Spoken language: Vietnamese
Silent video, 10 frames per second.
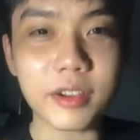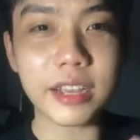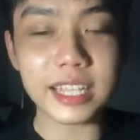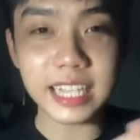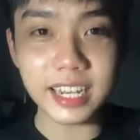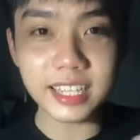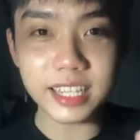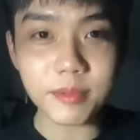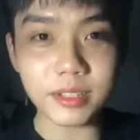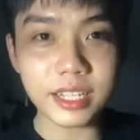người hãy share ly
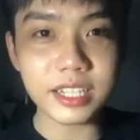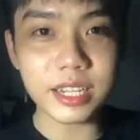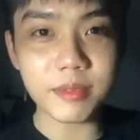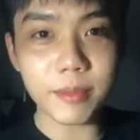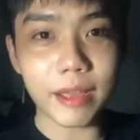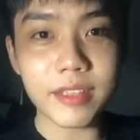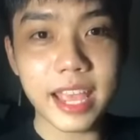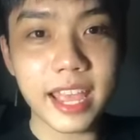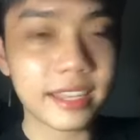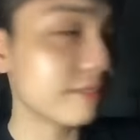chip ly stream cho bảo
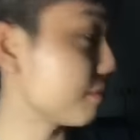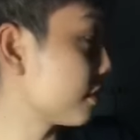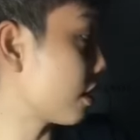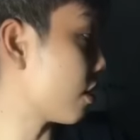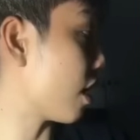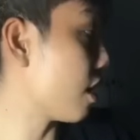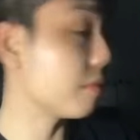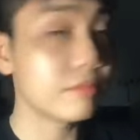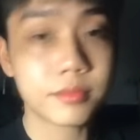nha coi rõ không